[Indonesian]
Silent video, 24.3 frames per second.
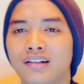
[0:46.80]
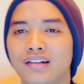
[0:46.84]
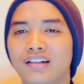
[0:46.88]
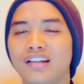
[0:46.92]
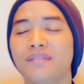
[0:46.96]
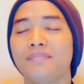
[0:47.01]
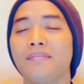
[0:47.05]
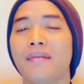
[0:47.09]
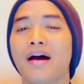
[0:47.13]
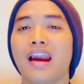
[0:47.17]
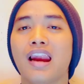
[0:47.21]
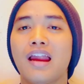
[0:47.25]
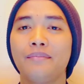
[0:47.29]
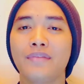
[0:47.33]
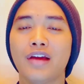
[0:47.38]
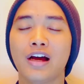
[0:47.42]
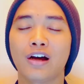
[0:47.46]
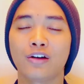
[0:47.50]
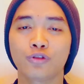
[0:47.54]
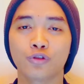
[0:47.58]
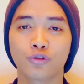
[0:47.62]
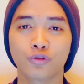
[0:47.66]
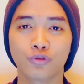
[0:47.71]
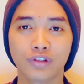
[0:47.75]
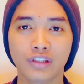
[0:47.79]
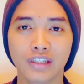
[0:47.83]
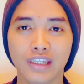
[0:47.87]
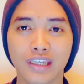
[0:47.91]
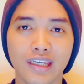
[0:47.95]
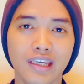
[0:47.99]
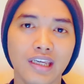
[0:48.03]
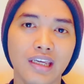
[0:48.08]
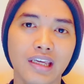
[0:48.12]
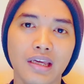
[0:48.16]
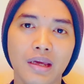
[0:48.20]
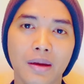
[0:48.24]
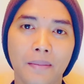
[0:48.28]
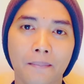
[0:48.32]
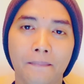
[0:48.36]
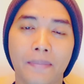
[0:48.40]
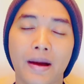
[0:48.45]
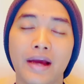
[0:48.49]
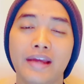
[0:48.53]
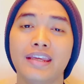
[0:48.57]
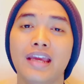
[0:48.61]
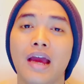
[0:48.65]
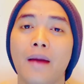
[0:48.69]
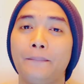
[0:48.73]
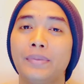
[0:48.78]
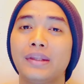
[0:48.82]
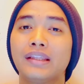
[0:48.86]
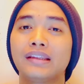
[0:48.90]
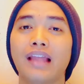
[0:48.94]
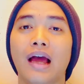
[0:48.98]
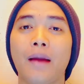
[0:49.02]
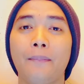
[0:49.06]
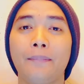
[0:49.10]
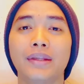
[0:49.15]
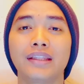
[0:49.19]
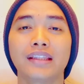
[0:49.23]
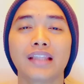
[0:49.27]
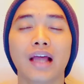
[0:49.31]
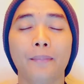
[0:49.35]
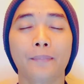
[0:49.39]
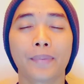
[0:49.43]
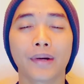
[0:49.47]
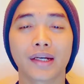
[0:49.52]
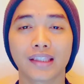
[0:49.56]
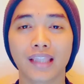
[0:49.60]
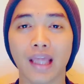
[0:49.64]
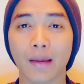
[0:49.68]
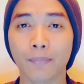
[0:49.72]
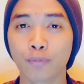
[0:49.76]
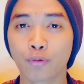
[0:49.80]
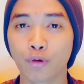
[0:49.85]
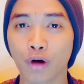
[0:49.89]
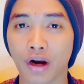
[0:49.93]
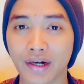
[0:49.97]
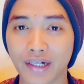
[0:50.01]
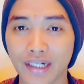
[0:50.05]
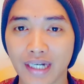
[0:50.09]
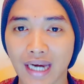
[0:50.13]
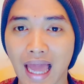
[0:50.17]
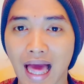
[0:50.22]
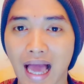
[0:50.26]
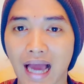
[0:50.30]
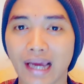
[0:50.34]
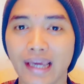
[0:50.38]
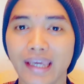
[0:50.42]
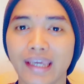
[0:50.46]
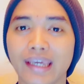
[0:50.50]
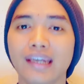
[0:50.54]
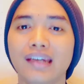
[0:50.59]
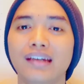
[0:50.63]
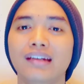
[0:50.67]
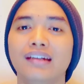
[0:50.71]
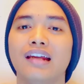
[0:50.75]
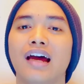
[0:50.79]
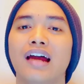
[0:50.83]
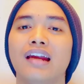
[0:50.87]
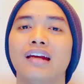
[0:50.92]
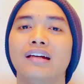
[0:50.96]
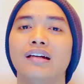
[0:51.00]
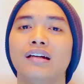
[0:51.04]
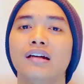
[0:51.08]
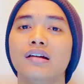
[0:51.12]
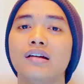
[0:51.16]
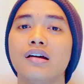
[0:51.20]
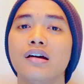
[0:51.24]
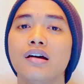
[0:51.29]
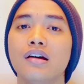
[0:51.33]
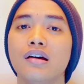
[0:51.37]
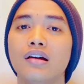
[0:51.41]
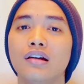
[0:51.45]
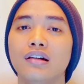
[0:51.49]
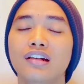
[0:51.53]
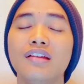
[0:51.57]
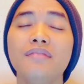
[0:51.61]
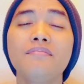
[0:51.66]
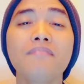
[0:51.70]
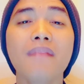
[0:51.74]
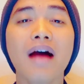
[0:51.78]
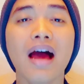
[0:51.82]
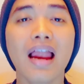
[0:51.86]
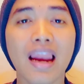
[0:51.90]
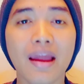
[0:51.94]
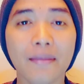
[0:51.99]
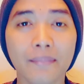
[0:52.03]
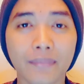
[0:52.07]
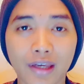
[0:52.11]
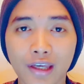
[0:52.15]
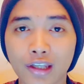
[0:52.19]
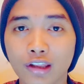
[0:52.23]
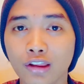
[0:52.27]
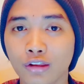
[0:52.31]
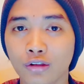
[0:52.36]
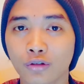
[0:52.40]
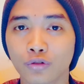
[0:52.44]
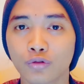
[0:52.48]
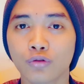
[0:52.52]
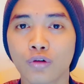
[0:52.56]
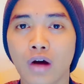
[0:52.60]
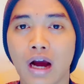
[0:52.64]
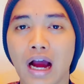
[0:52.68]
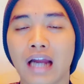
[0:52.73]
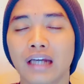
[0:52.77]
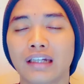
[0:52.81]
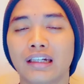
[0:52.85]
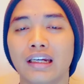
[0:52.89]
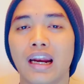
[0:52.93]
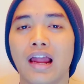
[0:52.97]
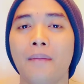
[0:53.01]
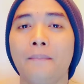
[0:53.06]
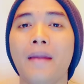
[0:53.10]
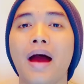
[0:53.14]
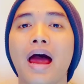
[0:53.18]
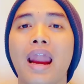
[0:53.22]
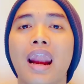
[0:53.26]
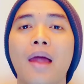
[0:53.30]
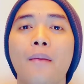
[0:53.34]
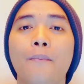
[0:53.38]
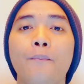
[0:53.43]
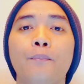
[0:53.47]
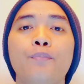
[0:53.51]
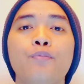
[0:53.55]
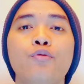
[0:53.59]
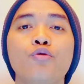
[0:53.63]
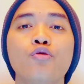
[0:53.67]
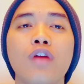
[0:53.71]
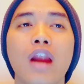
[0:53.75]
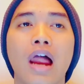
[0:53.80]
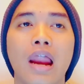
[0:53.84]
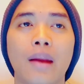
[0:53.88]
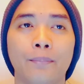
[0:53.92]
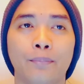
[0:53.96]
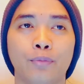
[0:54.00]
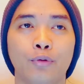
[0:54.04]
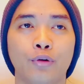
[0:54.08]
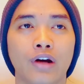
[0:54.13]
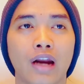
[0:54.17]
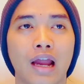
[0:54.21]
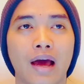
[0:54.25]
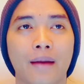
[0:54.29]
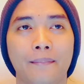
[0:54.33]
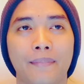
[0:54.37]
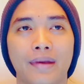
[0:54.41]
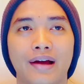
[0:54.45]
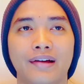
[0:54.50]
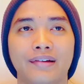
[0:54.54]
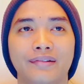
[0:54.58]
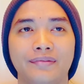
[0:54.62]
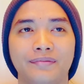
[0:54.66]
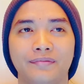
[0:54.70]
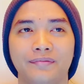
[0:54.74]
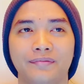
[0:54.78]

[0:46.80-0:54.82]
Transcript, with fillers: Di malam yang sunyi, banyak bintang-bintang bertaburan di langit dan di malam itu adalah malam bulan purnama.